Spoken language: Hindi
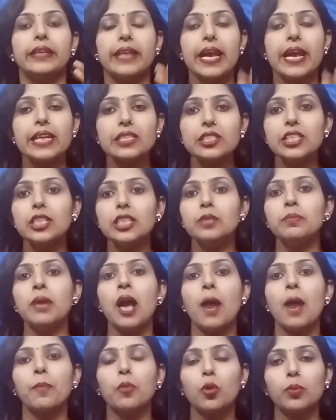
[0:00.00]
नेक्स्ट चीज़
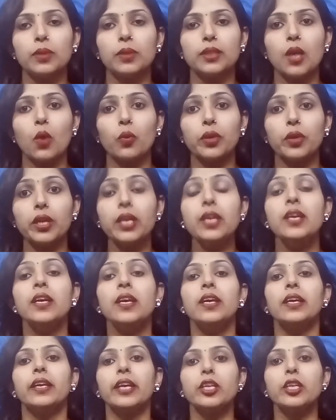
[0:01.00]
मैं आपको बताऊंगी
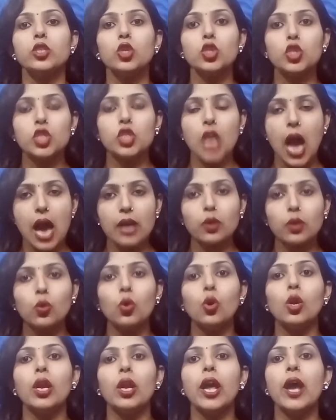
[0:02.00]
कि जो
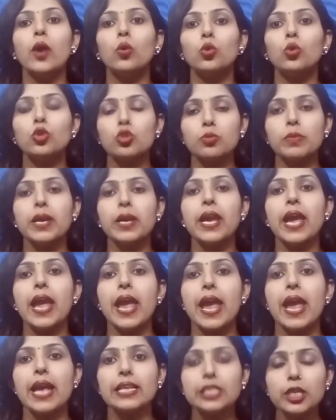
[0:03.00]
चारकोल है उसमें
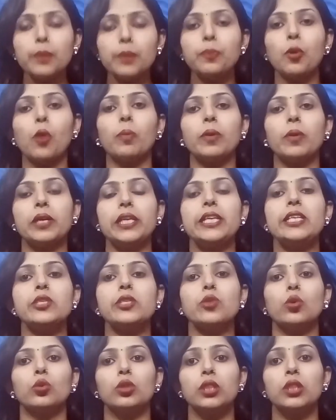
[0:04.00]
ऐसी
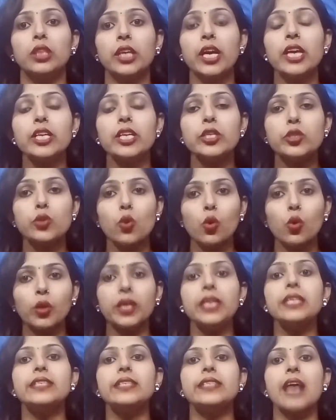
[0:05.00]
प्रॉपर्टीज होती हैं जो
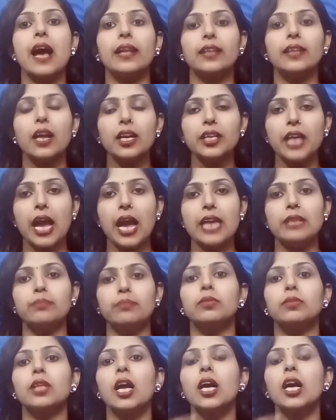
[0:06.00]
कि ज़्यादा
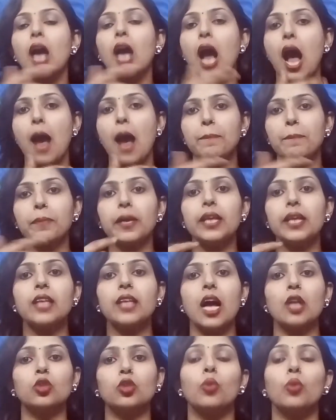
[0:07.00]
टाइम तक आपके
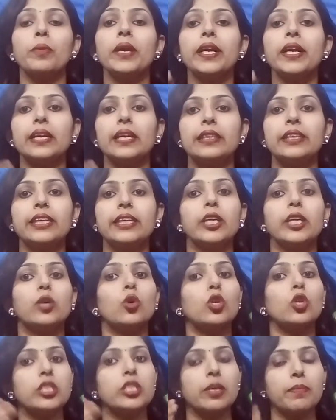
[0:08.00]
दांतों में गंदगी
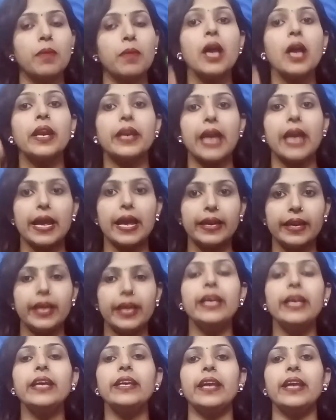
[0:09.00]
को जमा रहने
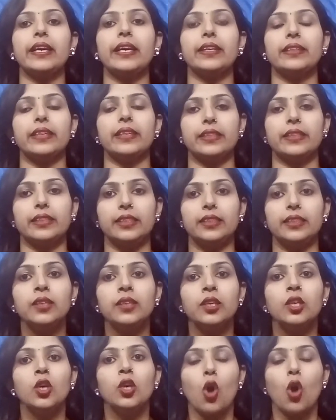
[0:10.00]
ही नहीं देती
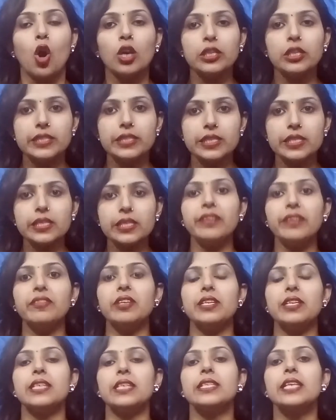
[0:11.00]
और जिसकी
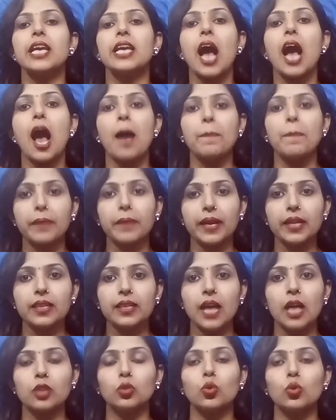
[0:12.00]
वजह से आपके
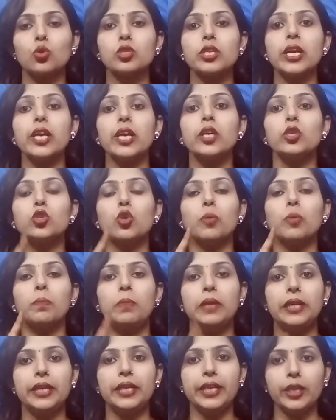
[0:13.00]
दांतों से जो
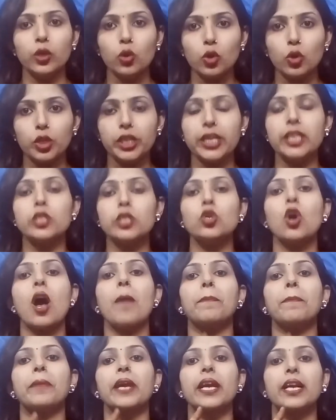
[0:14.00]
ब्लीडिंग हो रही है जो
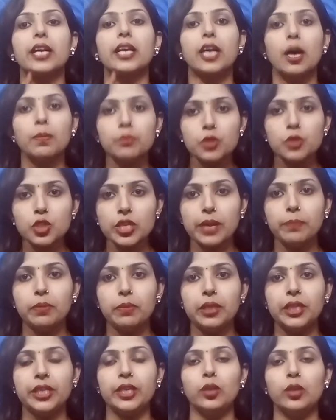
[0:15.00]
आपके गम से
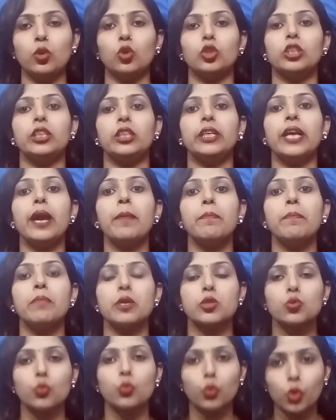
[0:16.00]
ब्लीडिंग होती है
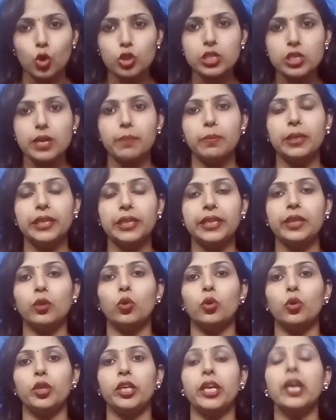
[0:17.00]
मसूड़ों से
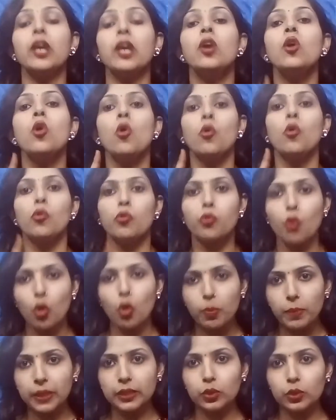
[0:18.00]
ब्लीडिंग हो रही है
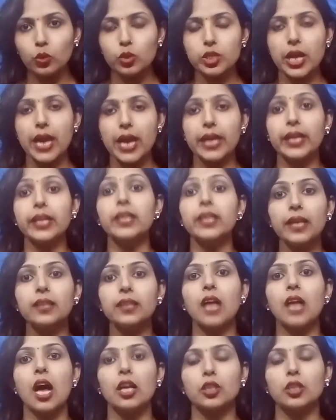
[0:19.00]
वो बंद हो जाएगी
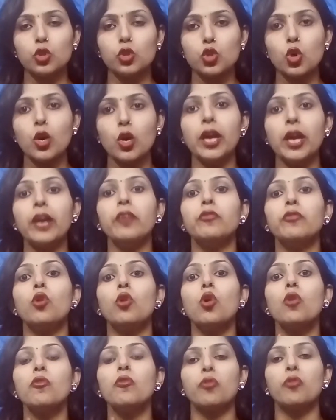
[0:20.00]
दांत जो हैं
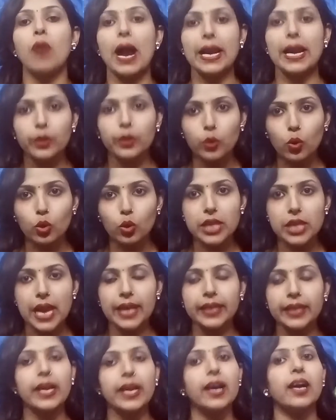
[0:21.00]
वो वाइट हो
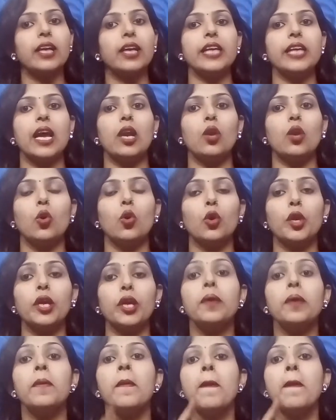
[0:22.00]
जाएंगे अगर येलो हो
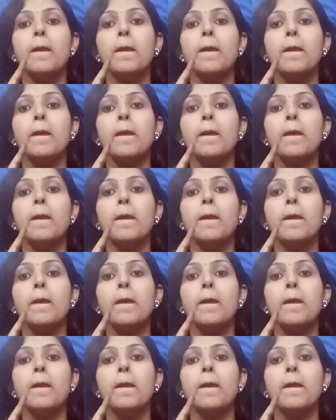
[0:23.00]
रहे